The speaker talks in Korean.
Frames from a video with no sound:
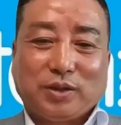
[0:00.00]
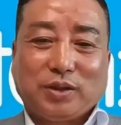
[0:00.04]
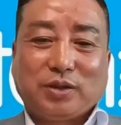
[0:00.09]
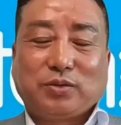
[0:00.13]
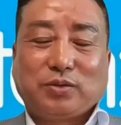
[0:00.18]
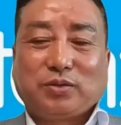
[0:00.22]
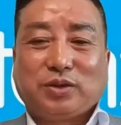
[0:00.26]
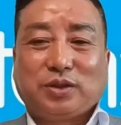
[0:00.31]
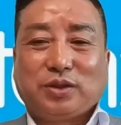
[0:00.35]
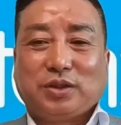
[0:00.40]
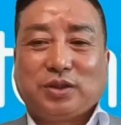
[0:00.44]

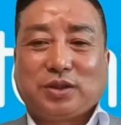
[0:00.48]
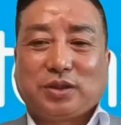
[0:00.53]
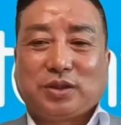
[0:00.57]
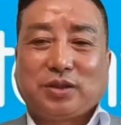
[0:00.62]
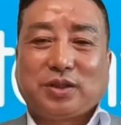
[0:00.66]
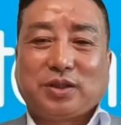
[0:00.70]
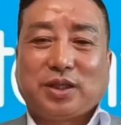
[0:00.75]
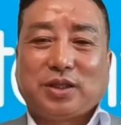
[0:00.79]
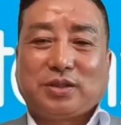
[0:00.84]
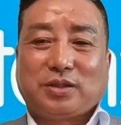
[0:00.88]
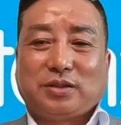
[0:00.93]
결국에는
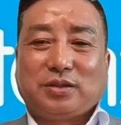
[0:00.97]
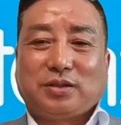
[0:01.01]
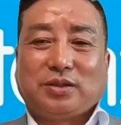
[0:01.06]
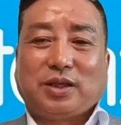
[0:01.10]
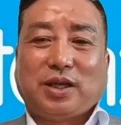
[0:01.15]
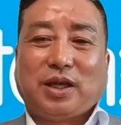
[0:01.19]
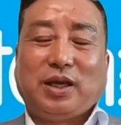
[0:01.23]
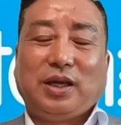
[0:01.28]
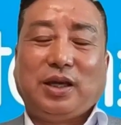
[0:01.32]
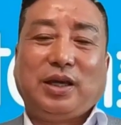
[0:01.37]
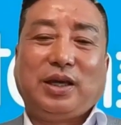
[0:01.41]

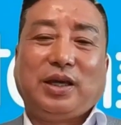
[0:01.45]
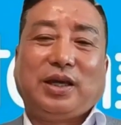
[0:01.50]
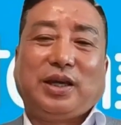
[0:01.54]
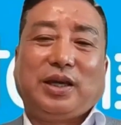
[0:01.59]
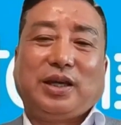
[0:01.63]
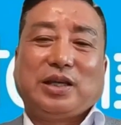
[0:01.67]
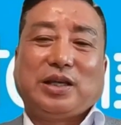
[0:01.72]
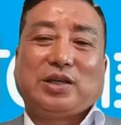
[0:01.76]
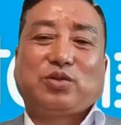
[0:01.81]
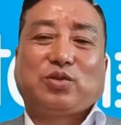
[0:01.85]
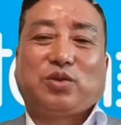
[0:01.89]
석세스를
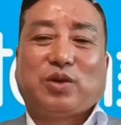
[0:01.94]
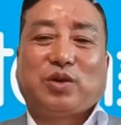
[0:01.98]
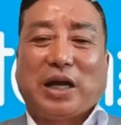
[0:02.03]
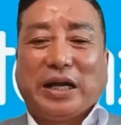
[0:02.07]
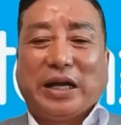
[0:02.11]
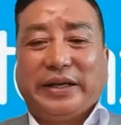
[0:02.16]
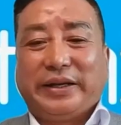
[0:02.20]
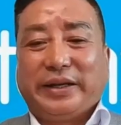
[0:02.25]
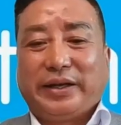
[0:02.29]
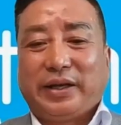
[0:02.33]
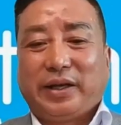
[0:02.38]

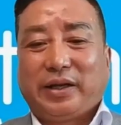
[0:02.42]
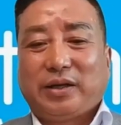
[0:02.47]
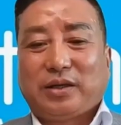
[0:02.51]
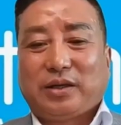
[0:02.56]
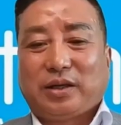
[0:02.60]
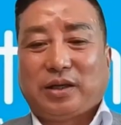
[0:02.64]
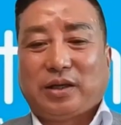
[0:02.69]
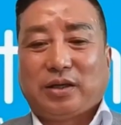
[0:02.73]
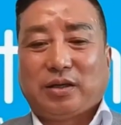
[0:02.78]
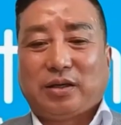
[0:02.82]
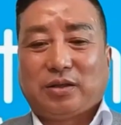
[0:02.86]
계속 안내를
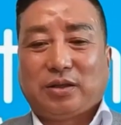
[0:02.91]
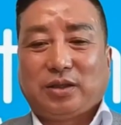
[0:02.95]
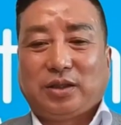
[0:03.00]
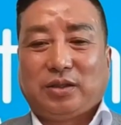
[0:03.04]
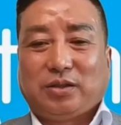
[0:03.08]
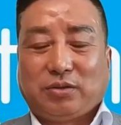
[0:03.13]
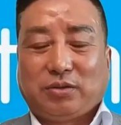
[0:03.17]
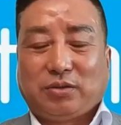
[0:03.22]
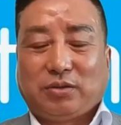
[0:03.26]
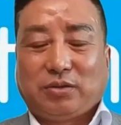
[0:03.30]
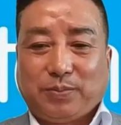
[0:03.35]
한 거예요.
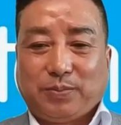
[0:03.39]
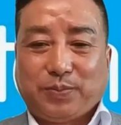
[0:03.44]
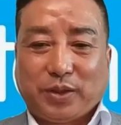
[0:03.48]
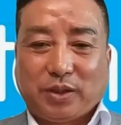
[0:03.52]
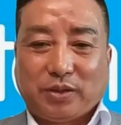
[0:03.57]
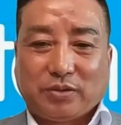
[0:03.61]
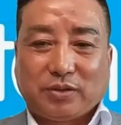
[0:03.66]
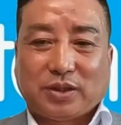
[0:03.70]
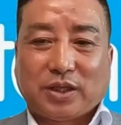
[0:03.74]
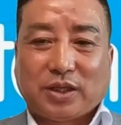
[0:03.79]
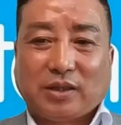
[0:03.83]
이더부
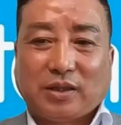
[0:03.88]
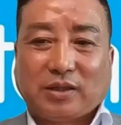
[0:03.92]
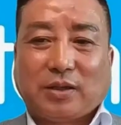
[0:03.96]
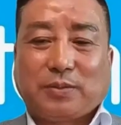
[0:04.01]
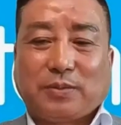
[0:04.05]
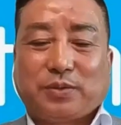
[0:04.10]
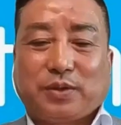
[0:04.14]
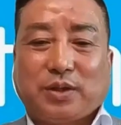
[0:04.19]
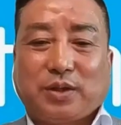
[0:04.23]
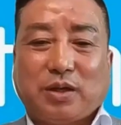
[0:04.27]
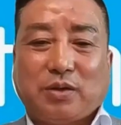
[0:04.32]
임페리도
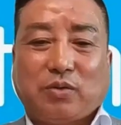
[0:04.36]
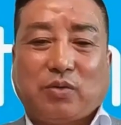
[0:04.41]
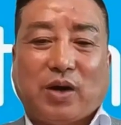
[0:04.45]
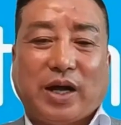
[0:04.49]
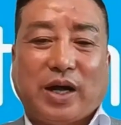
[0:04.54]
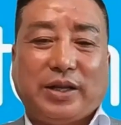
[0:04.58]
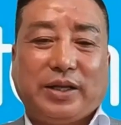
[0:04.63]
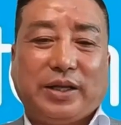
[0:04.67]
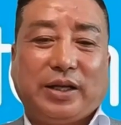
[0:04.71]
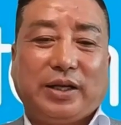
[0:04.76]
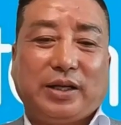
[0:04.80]
상담을
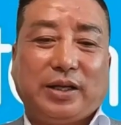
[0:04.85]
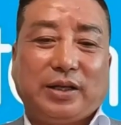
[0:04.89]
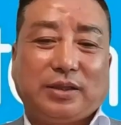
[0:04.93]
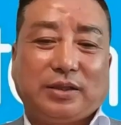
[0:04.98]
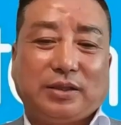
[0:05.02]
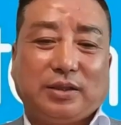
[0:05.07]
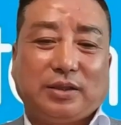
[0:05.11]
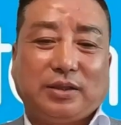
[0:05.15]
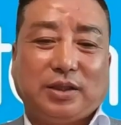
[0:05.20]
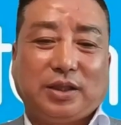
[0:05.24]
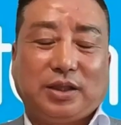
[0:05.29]
하고 안내를
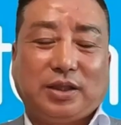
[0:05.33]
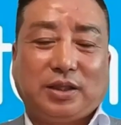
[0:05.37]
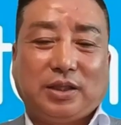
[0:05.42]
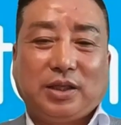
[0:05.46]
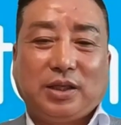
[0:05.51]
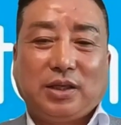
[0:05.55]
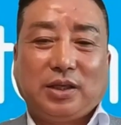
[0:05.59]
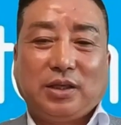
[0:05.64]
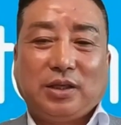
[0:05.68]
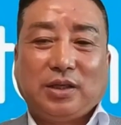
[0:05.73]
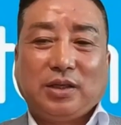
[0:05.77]

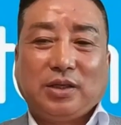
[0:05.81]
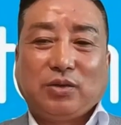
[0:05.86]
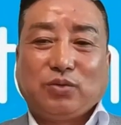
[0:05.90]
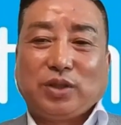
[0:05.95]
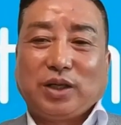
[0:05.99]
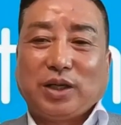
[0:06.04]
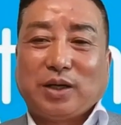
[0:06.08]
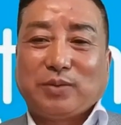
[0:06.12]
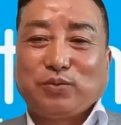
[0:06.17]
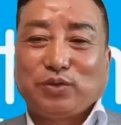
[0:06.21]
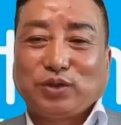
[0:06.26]
했더니
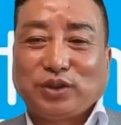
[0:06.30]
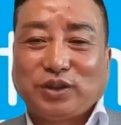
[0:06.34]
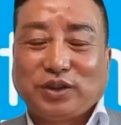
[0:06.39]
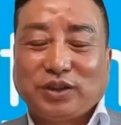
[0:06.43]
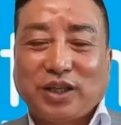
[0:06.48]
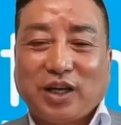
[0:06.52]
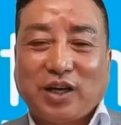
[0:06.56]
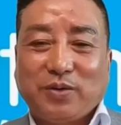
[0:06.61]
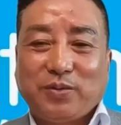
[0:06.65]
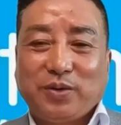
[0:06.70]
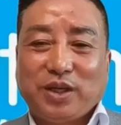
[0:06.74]
우리가
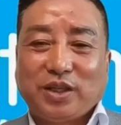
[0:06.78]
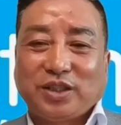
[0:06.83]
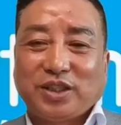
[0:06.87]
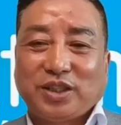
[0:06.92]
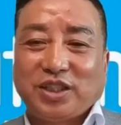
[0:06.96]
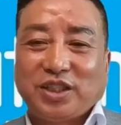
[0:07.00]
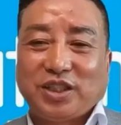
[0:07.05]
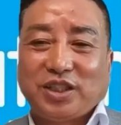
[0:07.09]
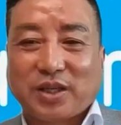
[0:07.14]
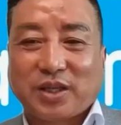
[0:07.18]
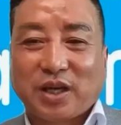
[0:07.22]
무슨 사업이야?
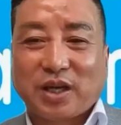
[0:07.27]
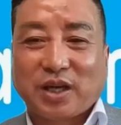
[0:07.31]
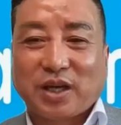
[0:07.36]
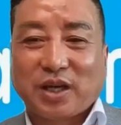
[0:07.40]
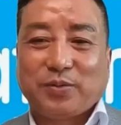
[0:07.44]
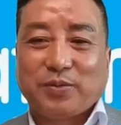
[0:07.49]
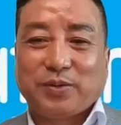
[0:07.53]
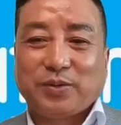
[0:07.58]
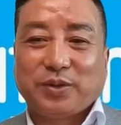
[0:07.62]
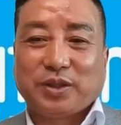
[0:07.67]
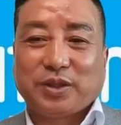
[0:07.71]

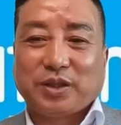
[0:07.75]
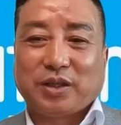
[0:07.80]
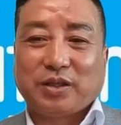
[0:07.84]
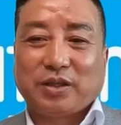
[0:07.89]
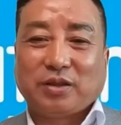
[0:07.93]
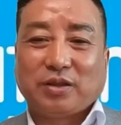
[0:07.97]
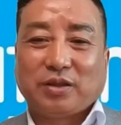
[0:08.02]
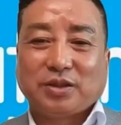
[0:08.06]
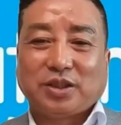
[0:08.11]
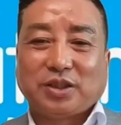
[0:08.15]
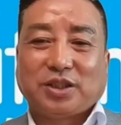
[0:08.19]
시스템
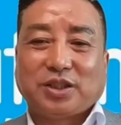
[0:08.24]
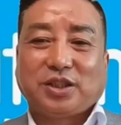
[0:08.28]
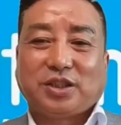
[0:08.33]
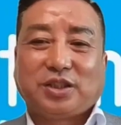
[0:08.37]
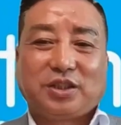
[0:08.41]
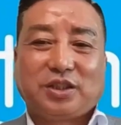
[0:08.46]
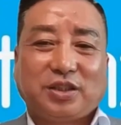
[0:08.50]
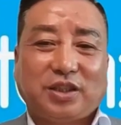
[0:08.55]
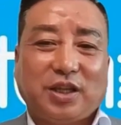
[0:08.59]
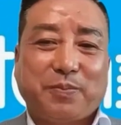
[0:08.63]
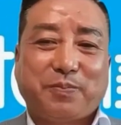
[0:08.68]
사업이다아
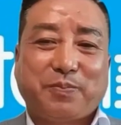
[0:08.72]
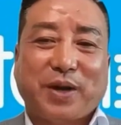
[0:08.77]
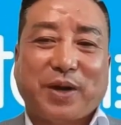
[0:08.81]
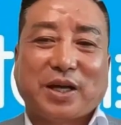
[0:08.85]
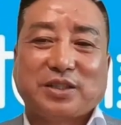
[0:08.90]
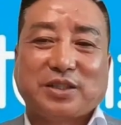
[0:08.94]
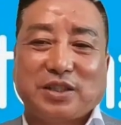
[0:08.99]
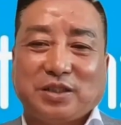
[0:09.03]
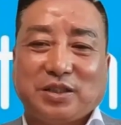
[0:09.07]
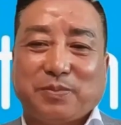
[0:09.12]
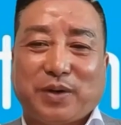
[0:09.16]

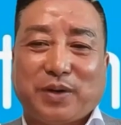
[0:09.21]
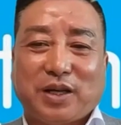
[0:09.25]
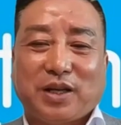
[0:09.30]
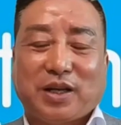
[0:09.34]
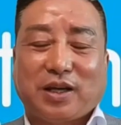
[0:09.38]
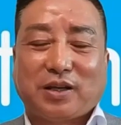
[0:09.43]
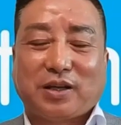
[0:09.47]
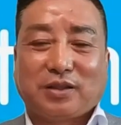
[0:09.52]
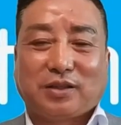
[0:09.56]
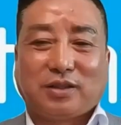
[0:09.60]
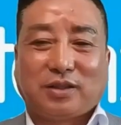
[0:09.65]
시스템 빠지지
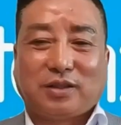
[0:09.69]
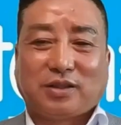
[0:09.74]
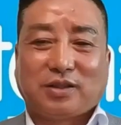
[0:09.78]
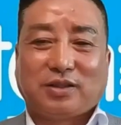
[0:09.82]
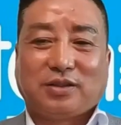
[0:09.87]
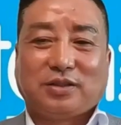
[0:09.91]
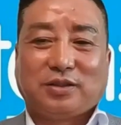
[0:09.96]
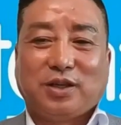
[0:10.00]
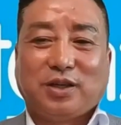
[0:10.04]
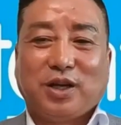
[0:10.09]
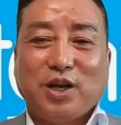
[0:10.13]
말는 라
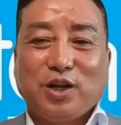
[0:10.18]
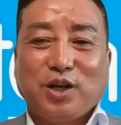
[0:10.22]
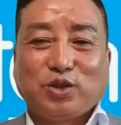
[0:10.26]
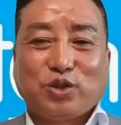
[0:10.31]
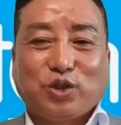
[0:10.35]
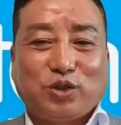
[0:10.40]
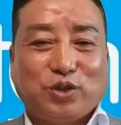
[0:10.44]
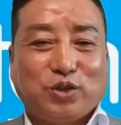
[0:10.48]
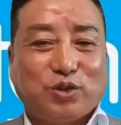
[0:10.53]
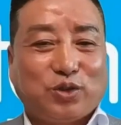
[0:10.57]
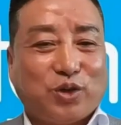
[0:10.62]
거, 그거,
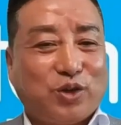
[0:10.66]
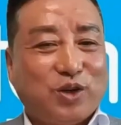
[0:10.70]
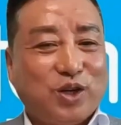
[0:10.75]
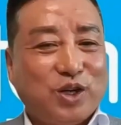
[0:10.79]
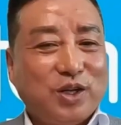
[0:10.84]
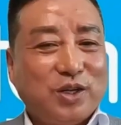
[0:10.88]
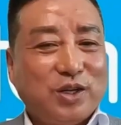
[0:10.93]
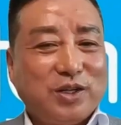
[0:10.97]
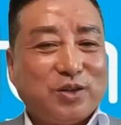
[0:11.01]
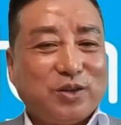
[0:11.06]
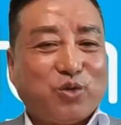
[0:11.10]
저는
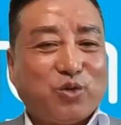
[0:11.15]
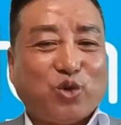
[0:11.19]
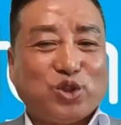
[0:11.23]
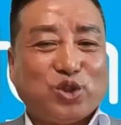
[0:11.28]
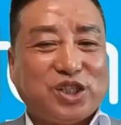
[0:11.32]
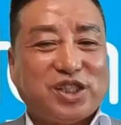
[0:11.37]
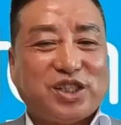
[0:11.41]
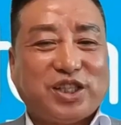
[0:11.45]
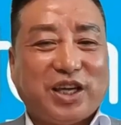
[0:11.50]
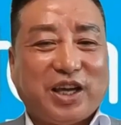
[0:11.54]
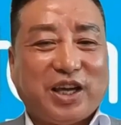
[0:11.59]
또
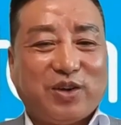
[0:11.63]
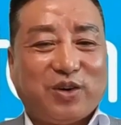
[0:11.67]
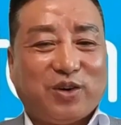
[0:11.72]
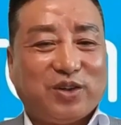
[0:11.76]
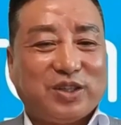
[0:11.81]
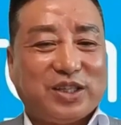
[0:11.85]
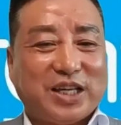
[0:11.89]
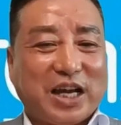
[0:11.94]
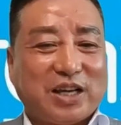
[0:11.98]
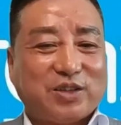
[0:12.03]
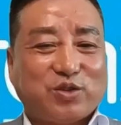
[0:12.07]

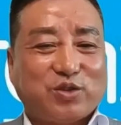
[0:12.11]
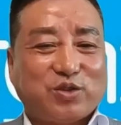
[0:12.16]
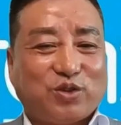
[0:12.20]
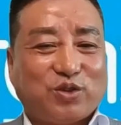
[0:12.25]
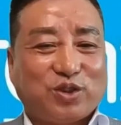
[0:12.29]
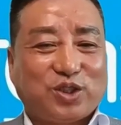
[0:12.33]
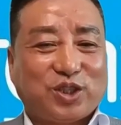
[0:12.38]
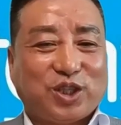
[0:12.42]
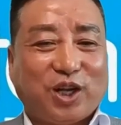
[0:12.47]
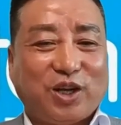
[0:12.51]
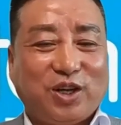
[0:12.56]
공식이에요.
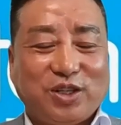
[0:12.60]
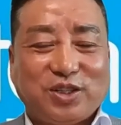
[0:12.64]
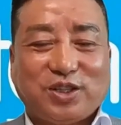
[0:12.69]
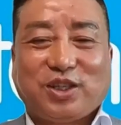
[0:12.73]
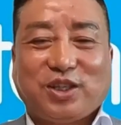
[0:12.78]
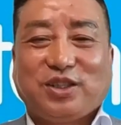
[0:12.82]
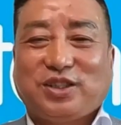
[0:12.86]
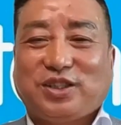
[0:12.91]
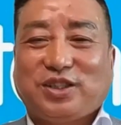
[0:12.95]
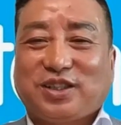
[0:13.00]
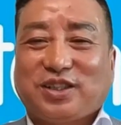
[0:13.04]
약속은
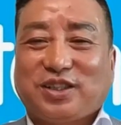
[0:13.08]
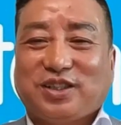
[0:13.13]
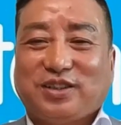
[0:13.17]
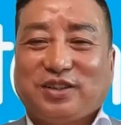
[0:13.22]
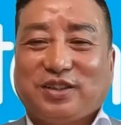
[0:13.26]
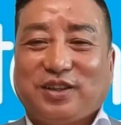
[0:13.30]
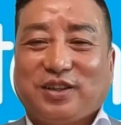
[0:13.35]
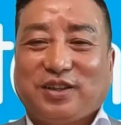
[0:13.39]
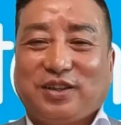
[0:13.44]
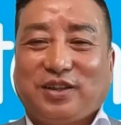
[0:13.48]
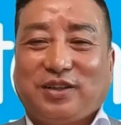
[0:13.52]
철저히
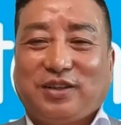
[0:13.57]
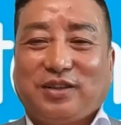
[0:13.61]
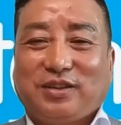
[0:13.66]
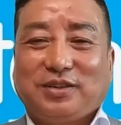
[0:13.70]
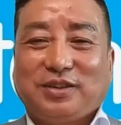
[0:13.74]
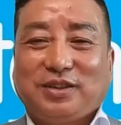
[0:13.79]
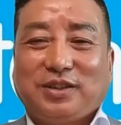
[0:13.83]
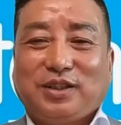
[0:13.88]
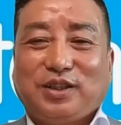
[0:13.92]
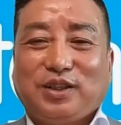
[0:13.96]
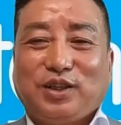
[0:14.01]
지키거든요.
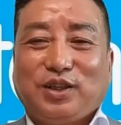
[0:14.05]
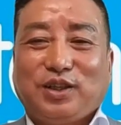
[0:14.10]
